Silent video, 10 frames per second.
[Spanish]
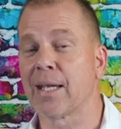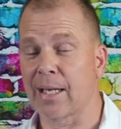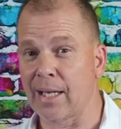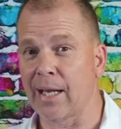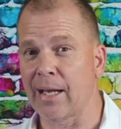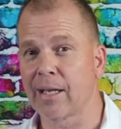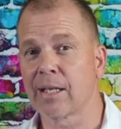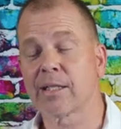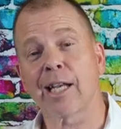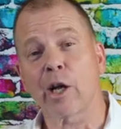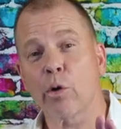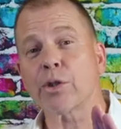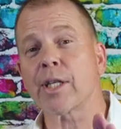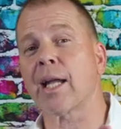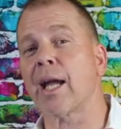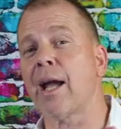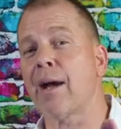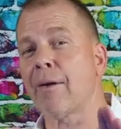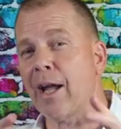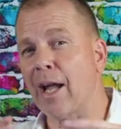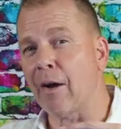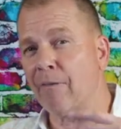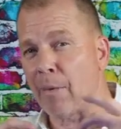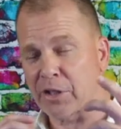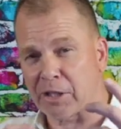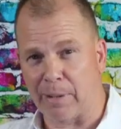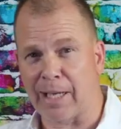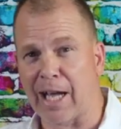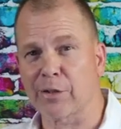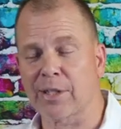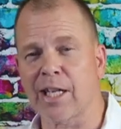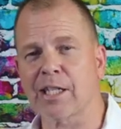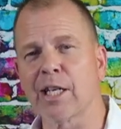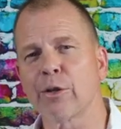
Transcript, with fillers: Y si les gusta que vamos a explicar a ustedes,